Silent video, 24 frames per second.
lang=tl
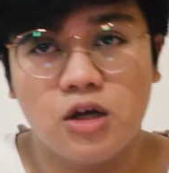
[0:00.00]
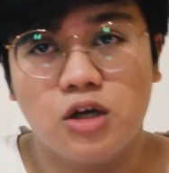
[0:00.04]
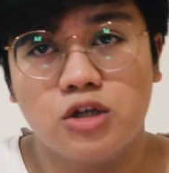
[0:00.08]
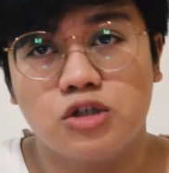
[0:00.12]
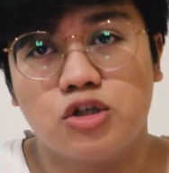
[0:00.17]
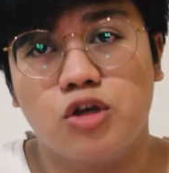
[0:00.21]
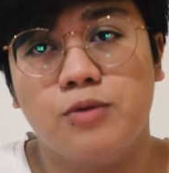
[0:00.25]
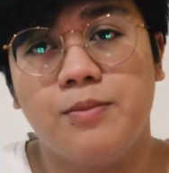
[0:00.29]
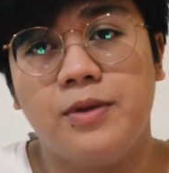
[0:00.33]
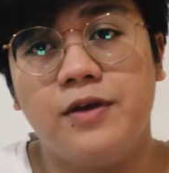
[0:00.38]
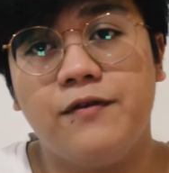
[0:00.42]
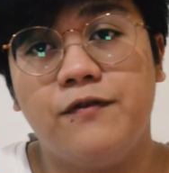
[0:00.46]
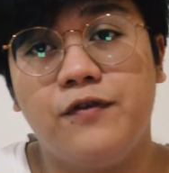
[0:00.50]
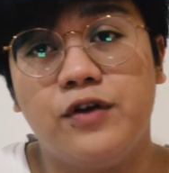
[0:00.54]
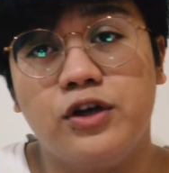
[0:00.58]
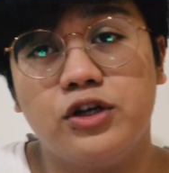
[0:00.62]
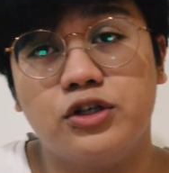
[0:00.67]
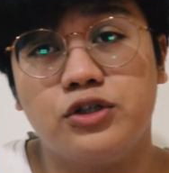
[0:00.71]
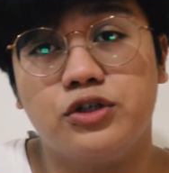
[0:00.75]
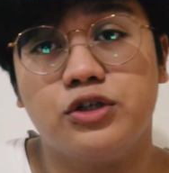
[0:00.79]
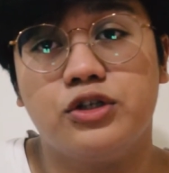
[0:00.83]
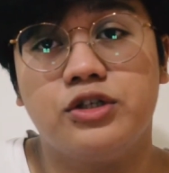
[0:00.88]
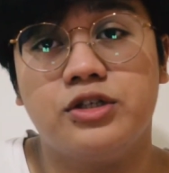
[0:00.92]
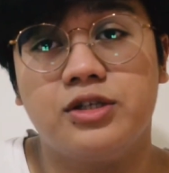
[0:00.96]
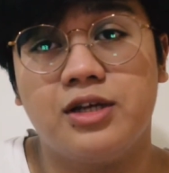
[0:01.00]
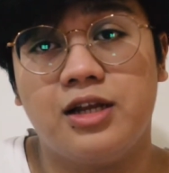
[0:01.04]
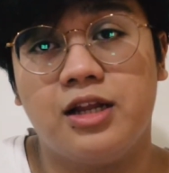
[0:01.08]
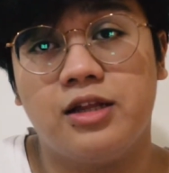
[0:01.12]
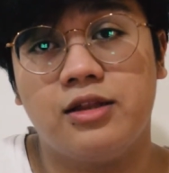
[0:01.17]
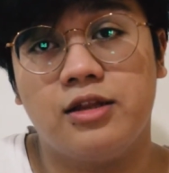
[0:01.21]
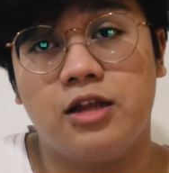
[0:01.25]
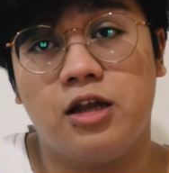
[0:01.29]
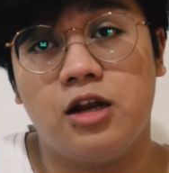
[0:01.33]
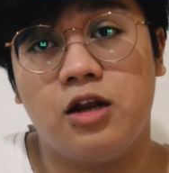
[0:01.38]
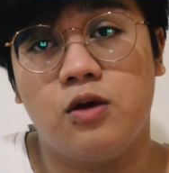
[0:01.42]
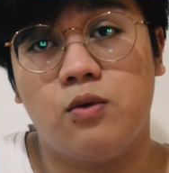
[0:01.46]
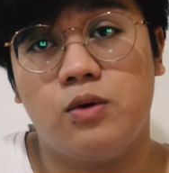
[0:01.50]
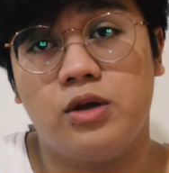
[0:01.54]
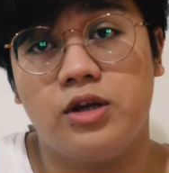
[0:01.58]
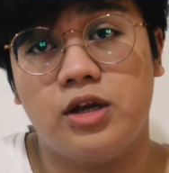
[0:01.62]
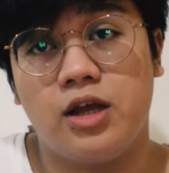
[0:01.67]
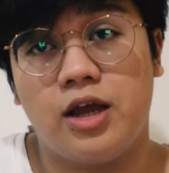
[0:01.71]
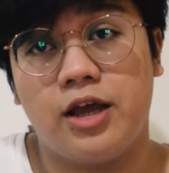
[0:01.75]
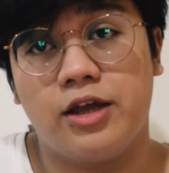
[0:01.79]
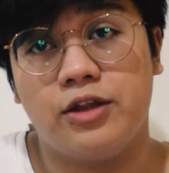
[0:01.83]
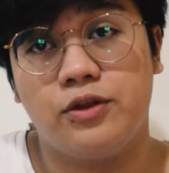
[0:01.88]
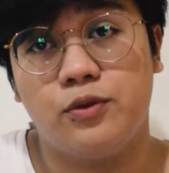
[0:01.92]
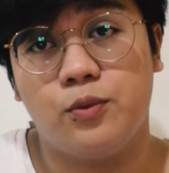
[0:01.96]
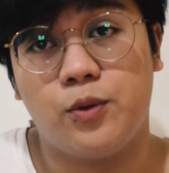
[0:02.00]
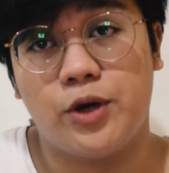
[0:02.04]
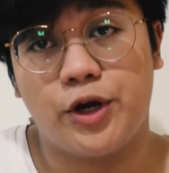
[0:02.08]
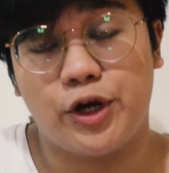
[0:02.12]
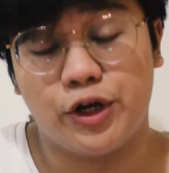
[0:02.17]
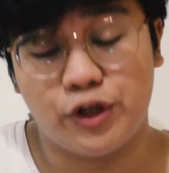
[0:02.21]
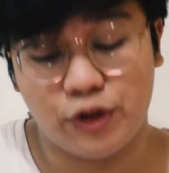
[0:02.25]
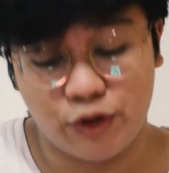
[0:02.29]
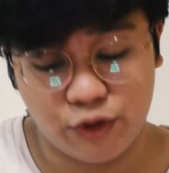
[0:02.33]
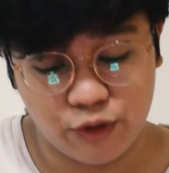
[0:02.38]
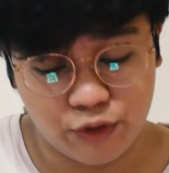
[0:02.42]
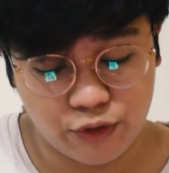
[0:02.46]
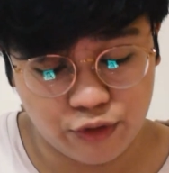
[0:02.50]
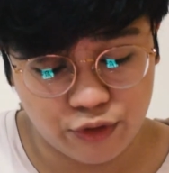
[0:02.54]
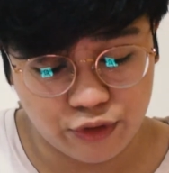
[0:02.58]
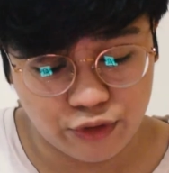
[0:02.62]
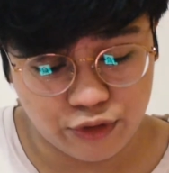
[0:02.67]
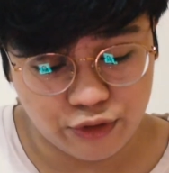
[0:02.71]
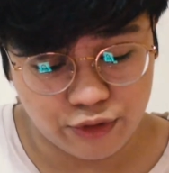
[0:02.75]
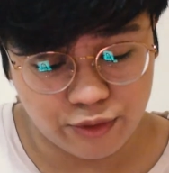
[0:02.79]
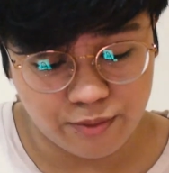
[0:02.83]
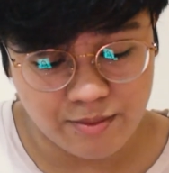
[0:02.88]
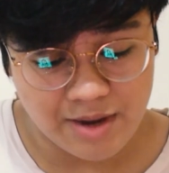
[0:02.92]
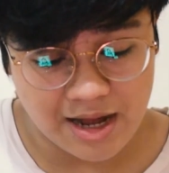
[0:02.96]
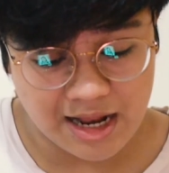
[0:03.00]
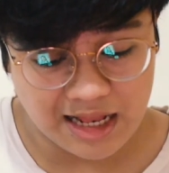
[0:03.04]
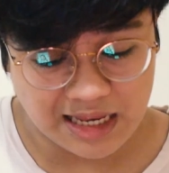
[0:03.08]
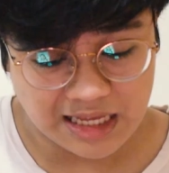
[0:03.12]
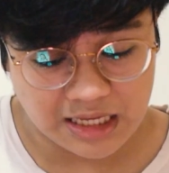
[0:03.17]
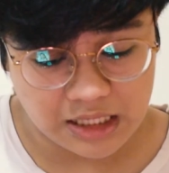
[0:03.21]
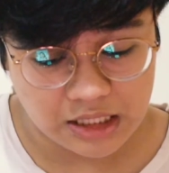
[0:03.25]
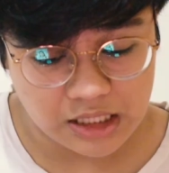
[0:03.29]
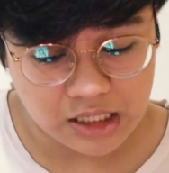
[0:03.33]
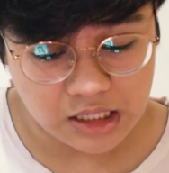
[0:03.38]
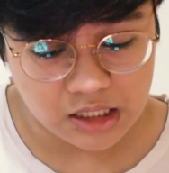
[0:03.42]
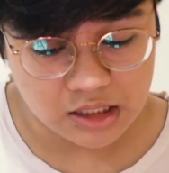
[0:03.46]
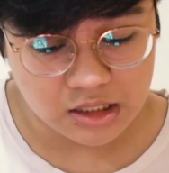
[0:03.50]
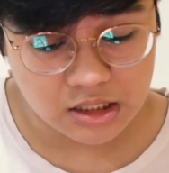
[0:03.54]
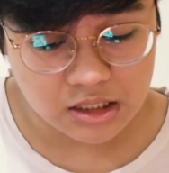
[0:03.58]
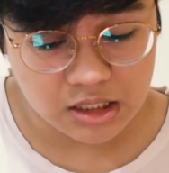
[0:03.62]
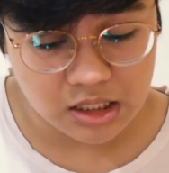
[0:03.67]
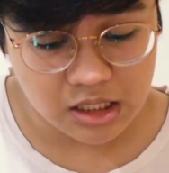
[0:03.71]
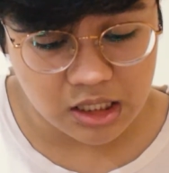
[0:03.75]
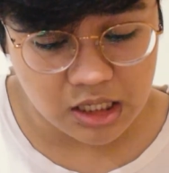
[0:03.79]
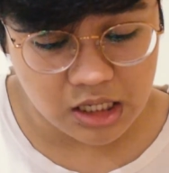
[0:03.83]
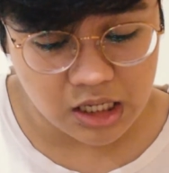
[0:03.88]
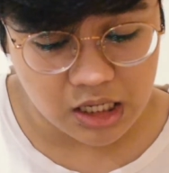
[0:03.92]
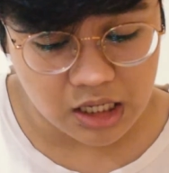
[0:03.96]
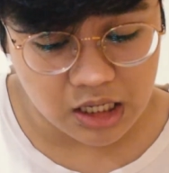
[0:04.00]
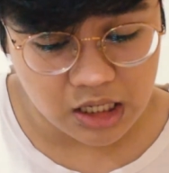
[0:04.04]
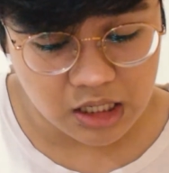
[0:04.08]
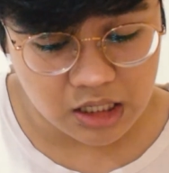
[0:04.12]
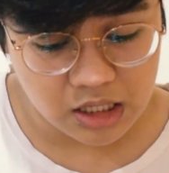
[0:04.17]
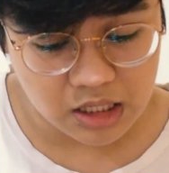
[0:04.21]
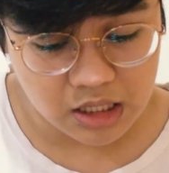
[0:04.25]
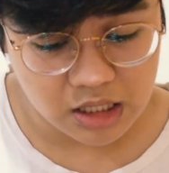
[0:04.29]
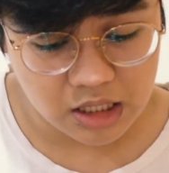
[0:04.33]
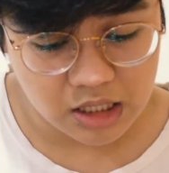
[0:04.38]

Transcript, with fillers: So, may version silang dalawa ni Edward nung Mahal Kita Kasi. And...